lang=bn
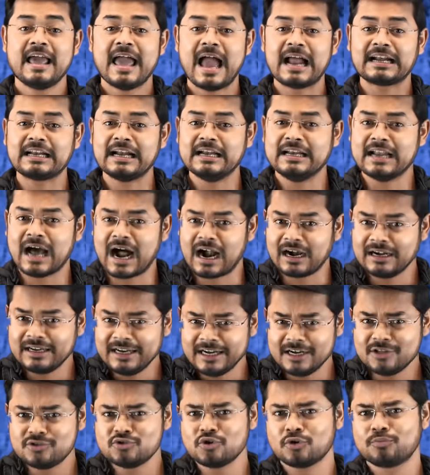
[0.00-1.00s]
একটা
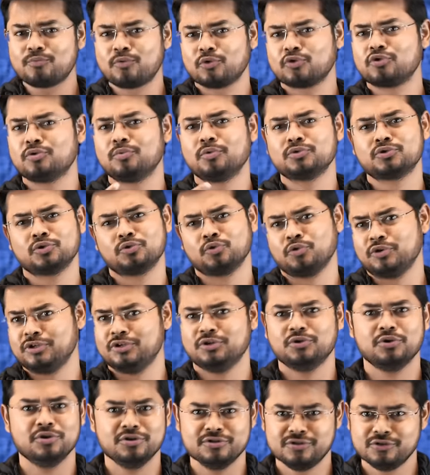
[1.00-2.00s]
নারীর যোগ প্রথমত তৈরি
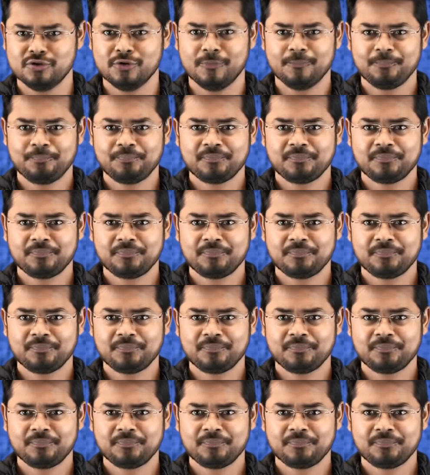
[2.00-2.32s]
হয়েছিল